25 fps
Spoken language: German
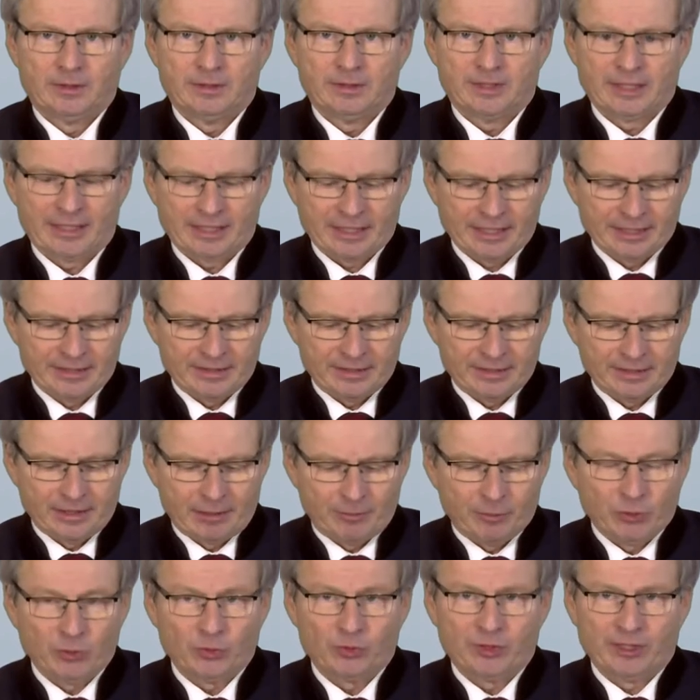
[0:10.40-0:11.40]
Sehr geehrte
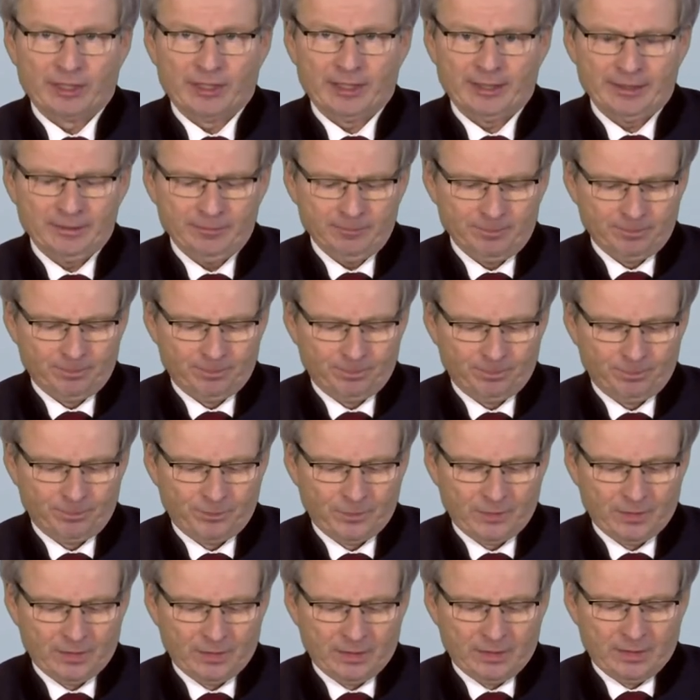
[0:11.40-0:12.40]
Damen und Herren,
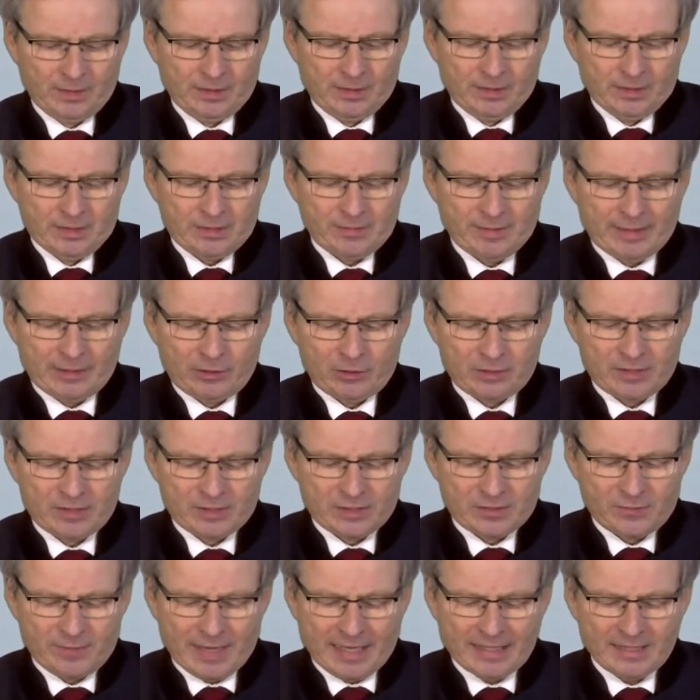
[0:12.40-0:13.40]

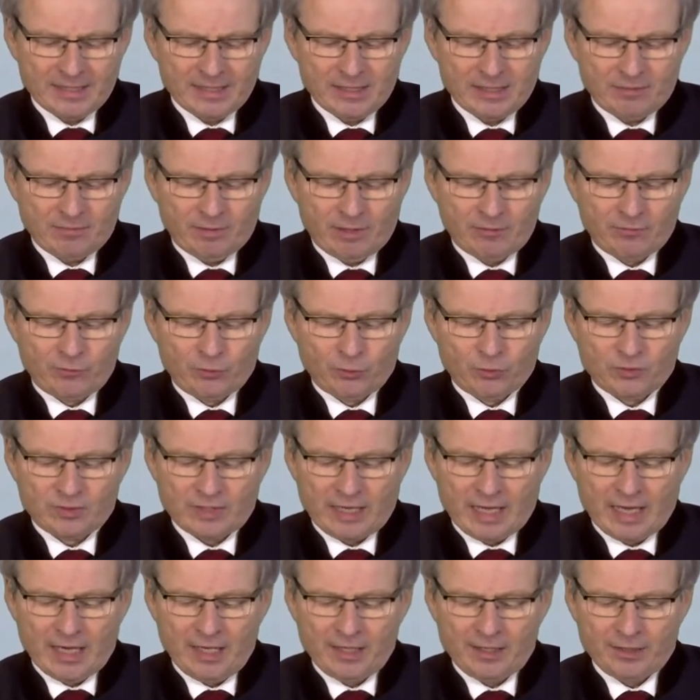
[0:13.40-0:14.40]
2020 war für uns
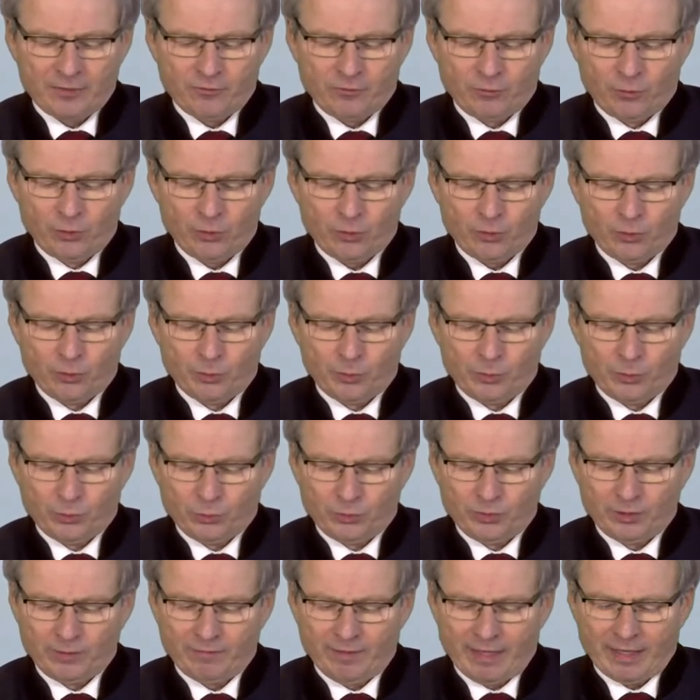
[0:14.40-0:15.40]
alle ein vollkommen
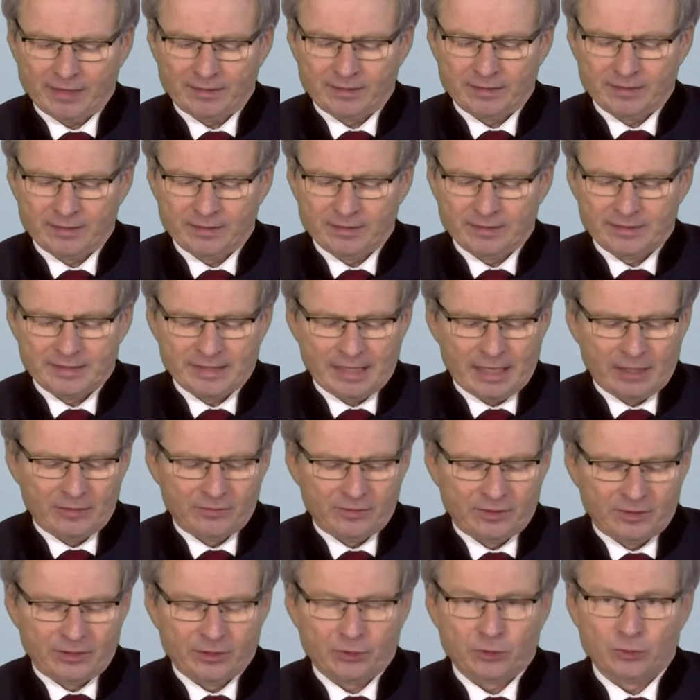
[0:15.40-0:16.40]
unerwartetes Jahr
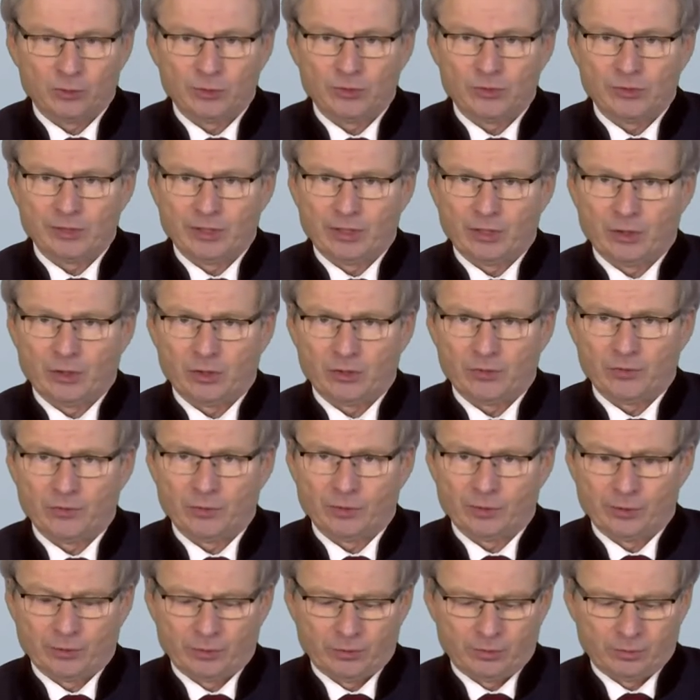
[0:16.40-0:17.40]
und eine große
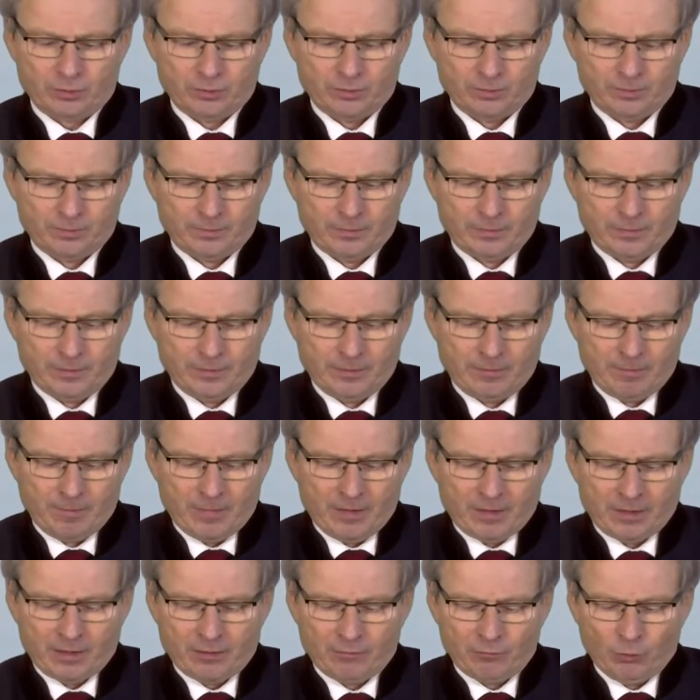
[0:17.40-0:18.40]
Herausforderung.
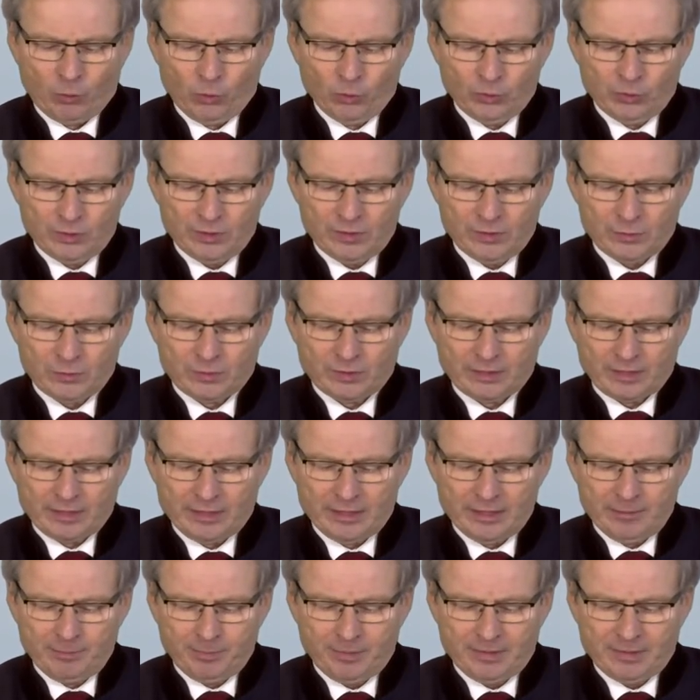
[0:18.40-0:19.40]
Gewohntes und
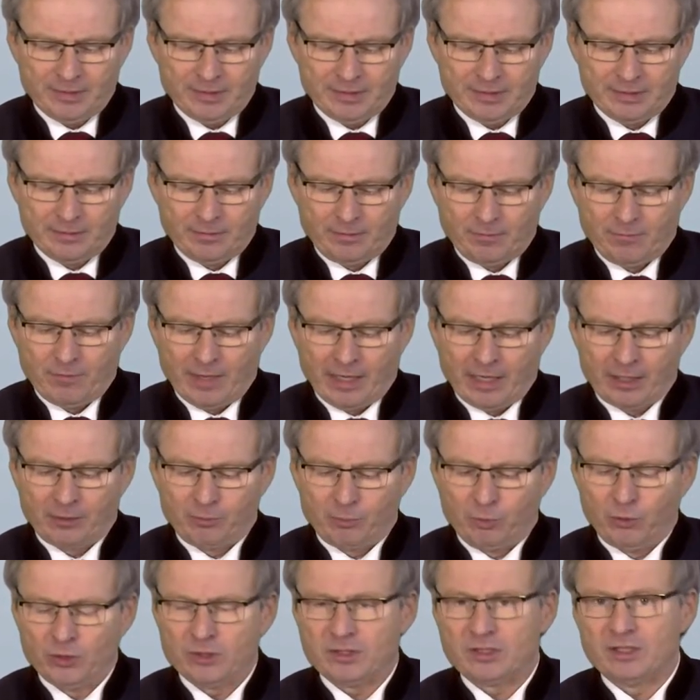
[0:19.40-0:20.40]
Geliebtes waren
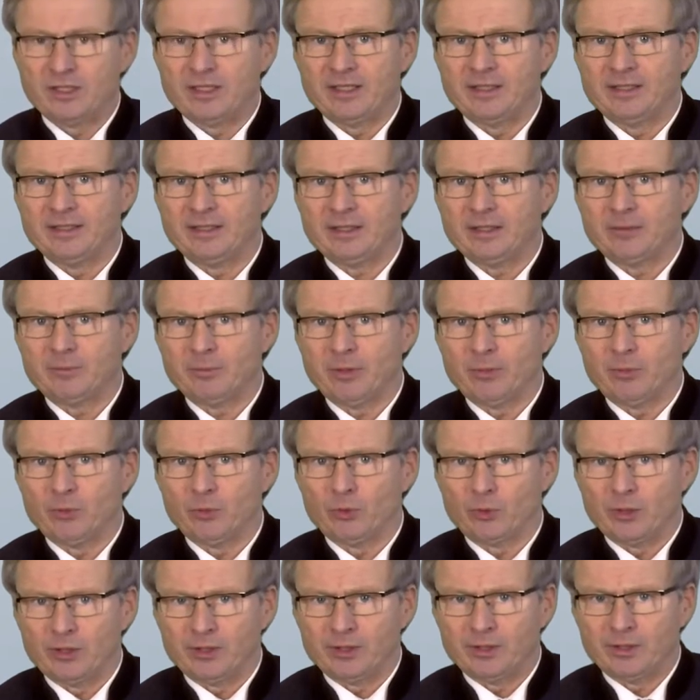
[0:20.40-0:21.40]
plötzlich nicht mehr
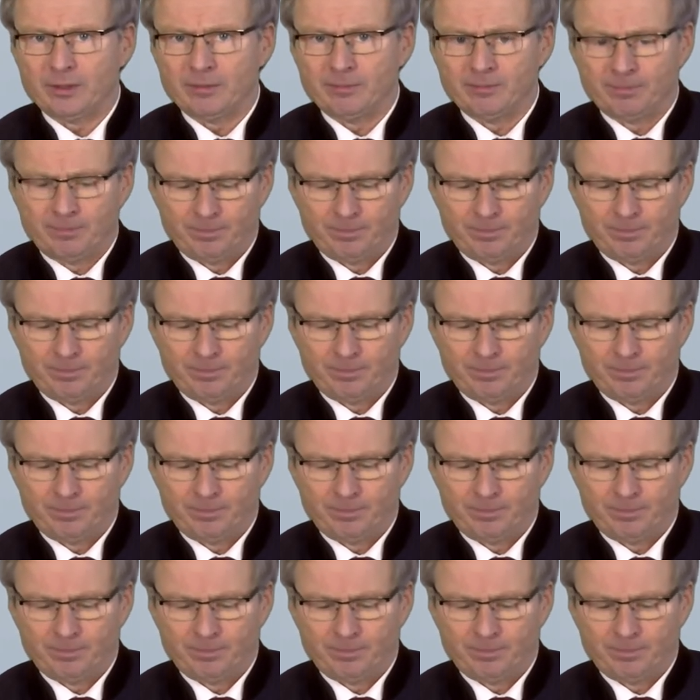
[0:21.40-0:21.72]
möglich.